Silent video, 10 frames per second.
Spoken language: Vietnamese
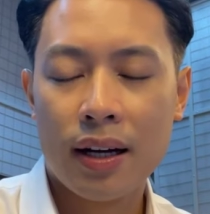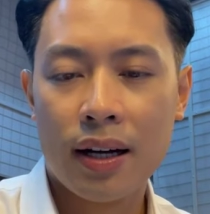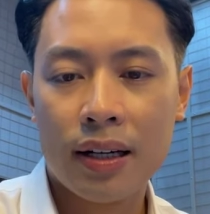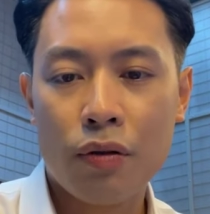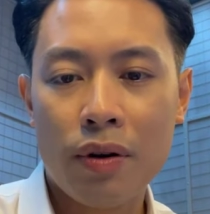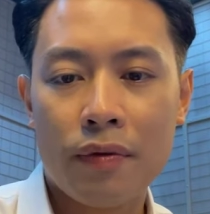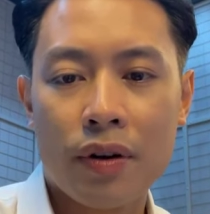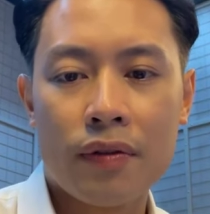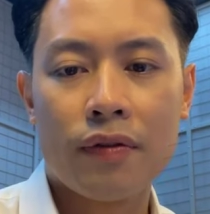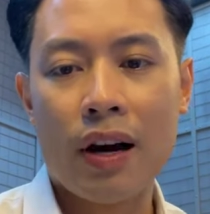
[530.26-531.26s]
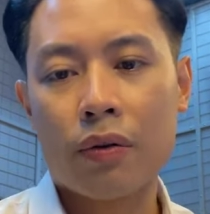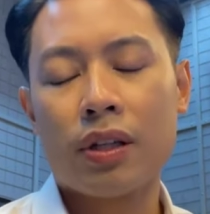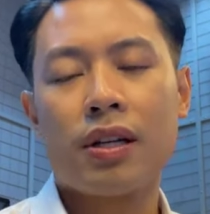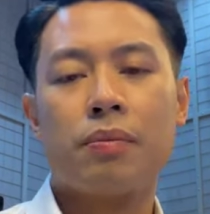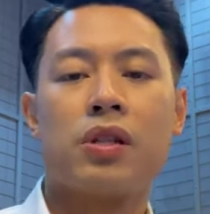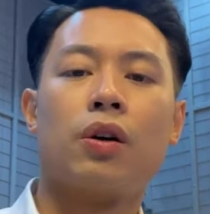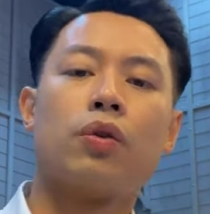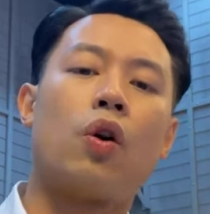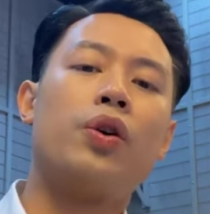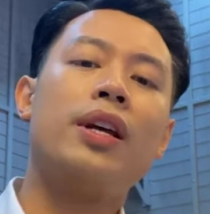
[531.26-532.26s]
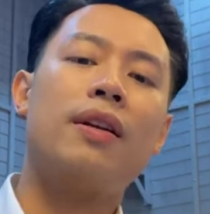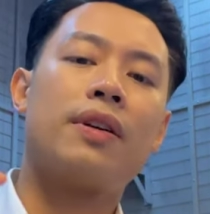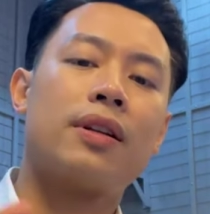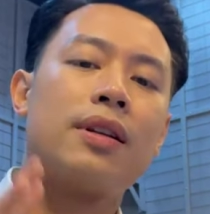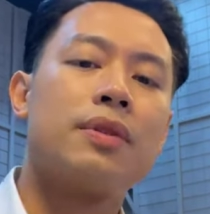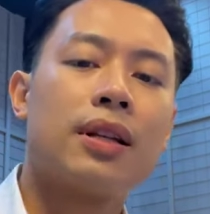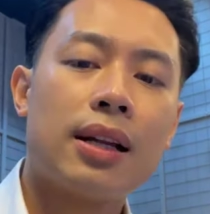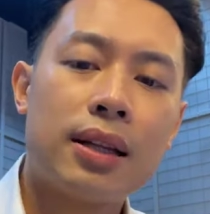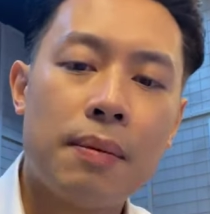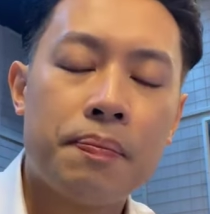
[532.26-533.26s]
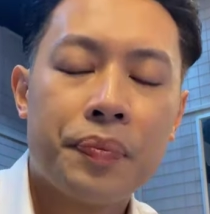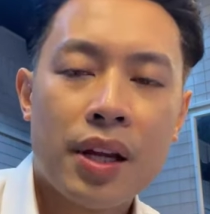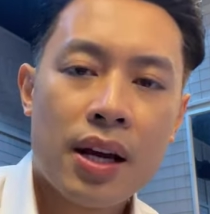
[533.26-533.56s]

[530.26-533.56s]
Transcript: à, nếu mà vào cái thời điểm chiều tối nhất là vào thời điểm giờ tan tầm